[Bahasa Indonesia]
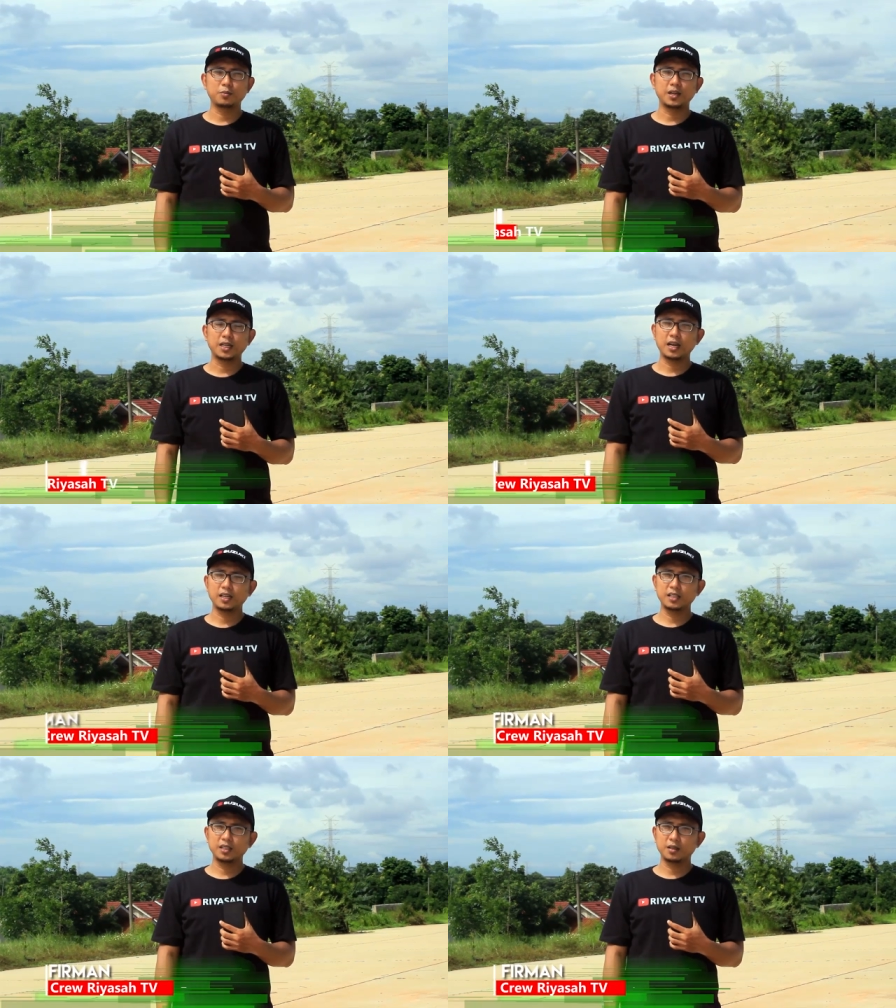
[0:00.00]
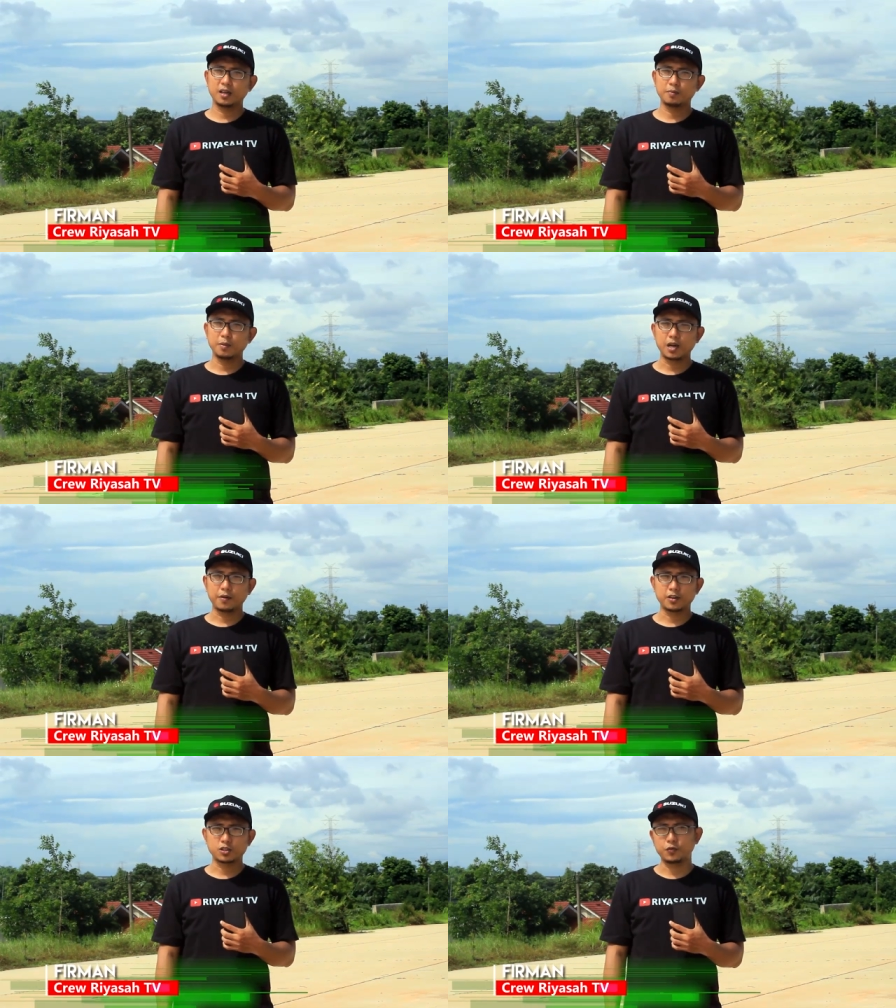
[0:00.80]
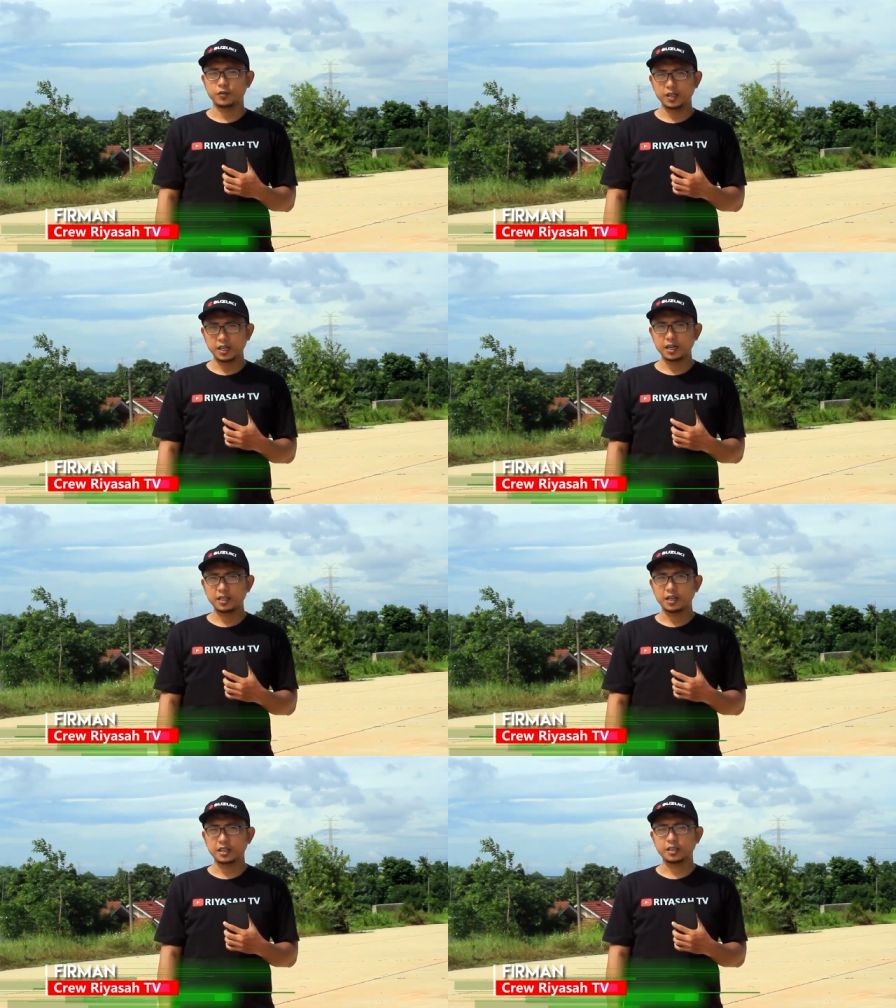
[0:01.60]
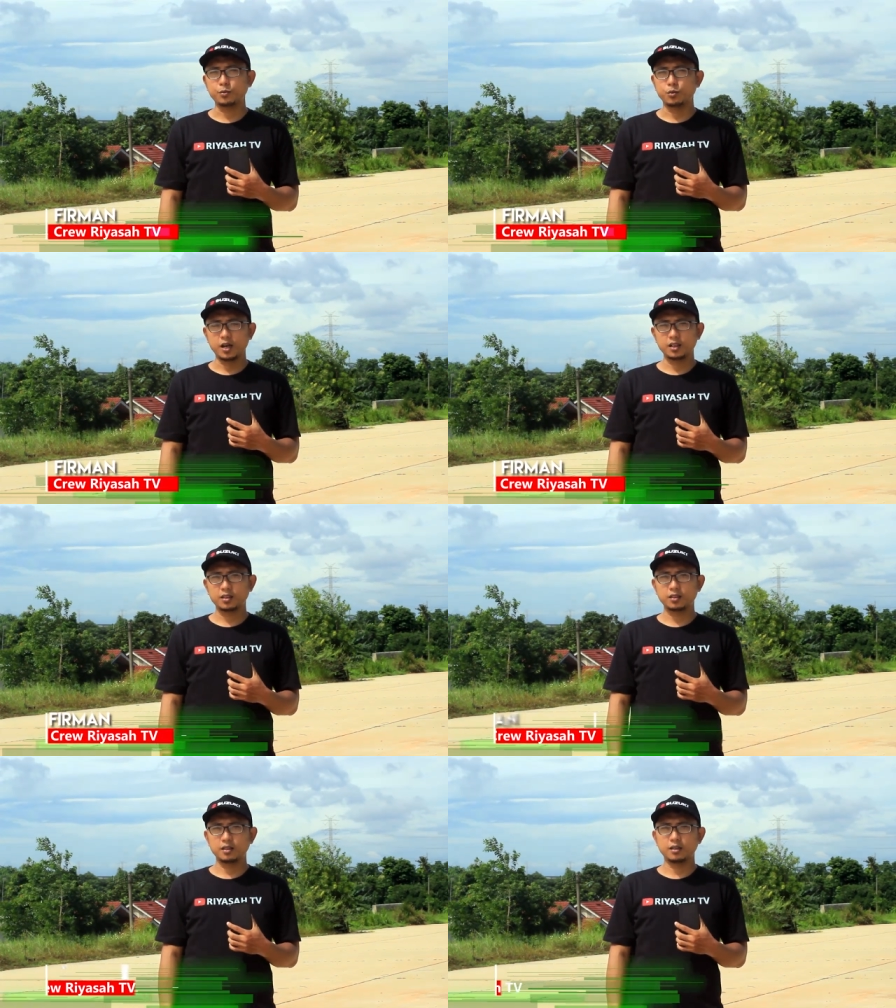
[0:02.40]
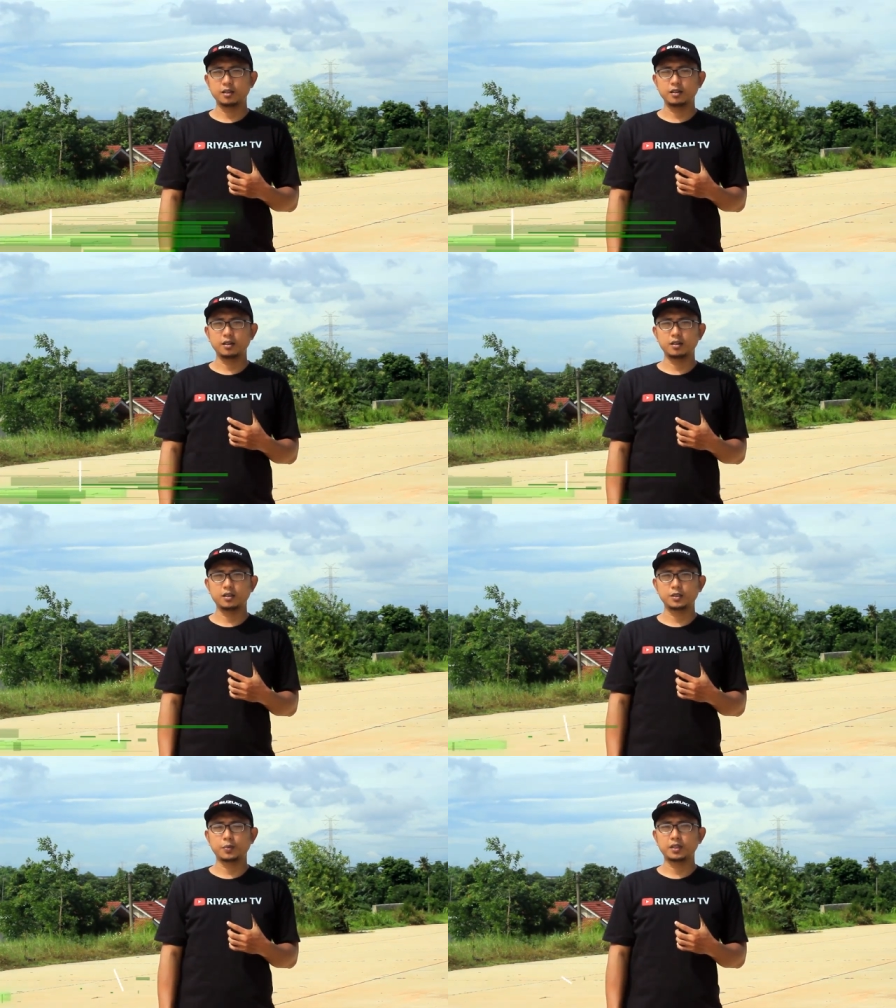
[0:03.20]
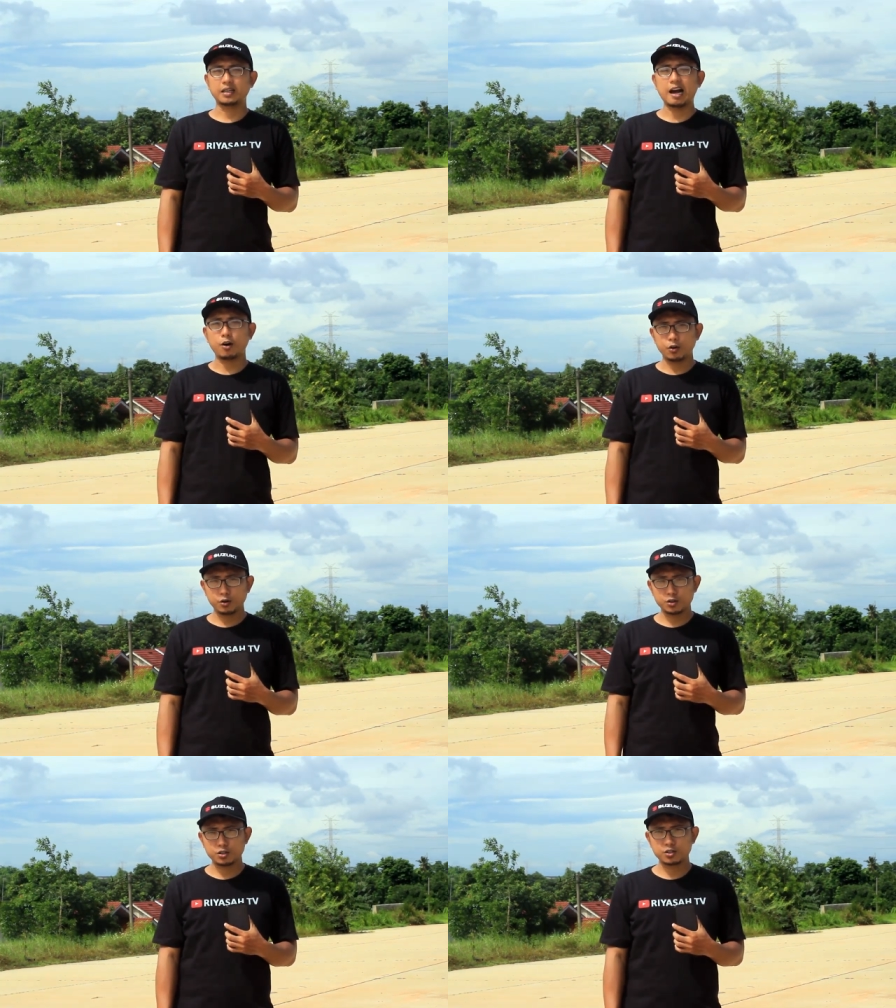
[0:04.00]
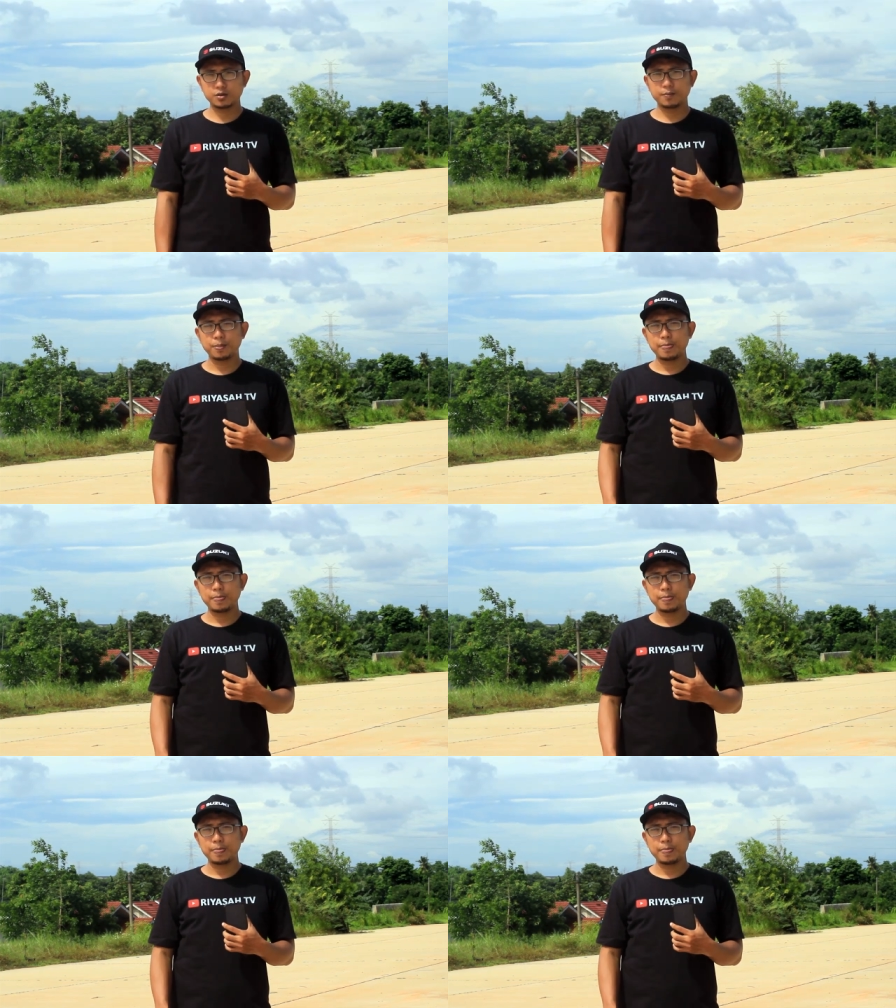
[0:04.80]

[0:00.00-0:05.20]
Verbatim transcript: memberikan uh, beberapa souvenir yang kita buat uh, seperti kaos,